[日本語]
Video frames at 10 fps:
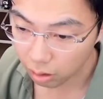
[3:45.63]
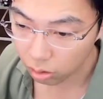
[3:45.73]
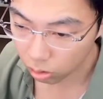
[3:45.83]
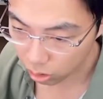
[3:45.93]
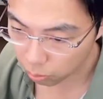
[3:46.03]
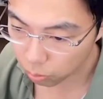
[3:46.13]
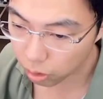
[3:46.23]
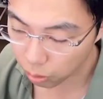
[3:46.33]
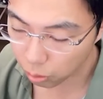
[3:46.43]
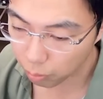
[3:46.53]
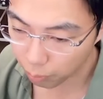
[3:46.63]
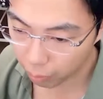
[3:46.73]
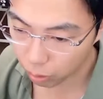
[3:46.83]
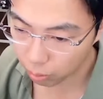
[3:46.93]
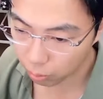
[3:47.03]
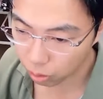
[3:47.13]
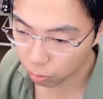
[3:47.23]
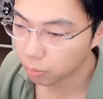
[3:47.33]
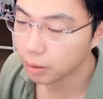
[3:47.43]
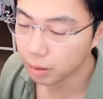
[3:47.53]
今日いつもより三笘前向いてボール
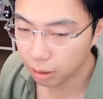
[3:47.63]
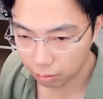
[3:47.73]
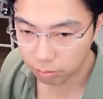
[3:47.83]
持てますね。